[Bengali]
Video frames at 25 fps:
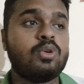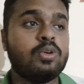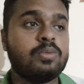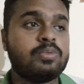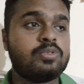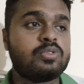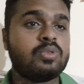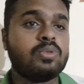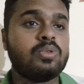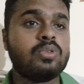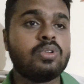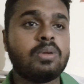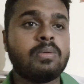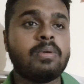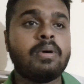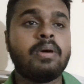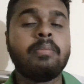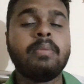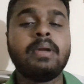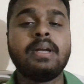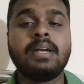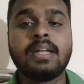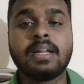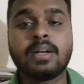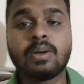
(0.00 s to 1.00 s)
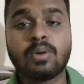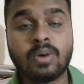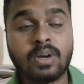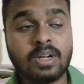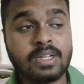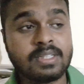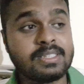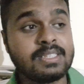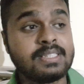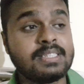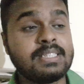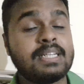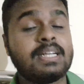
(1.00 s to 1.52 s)
খুব সুন্দরভাবে মেনটেন করা
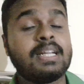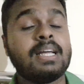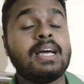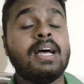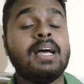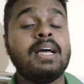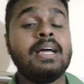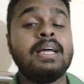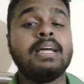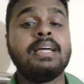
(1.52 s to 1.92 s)
হয়েছে যেটা